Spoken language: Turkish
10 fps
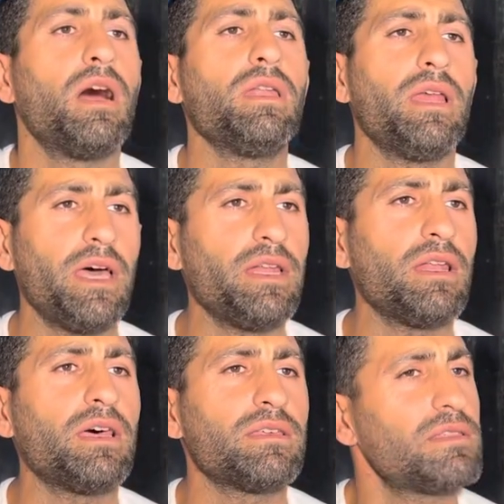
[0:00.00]
Anlayan
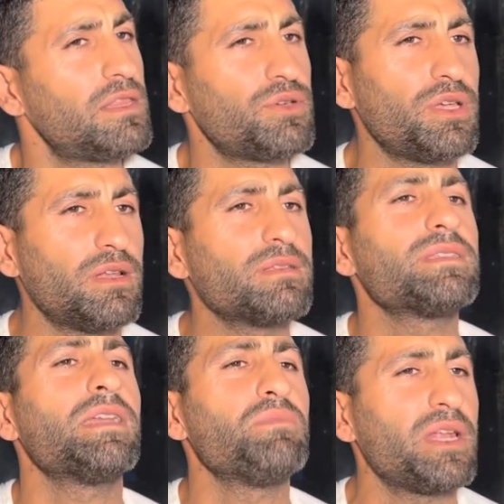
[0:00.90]
anladı Dedocan.
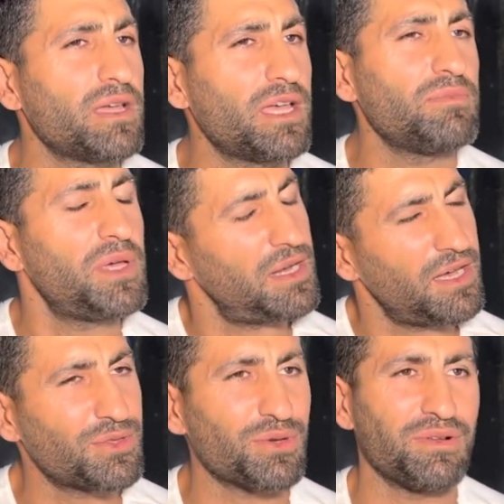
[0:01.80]
Sen merak etme rahat ol.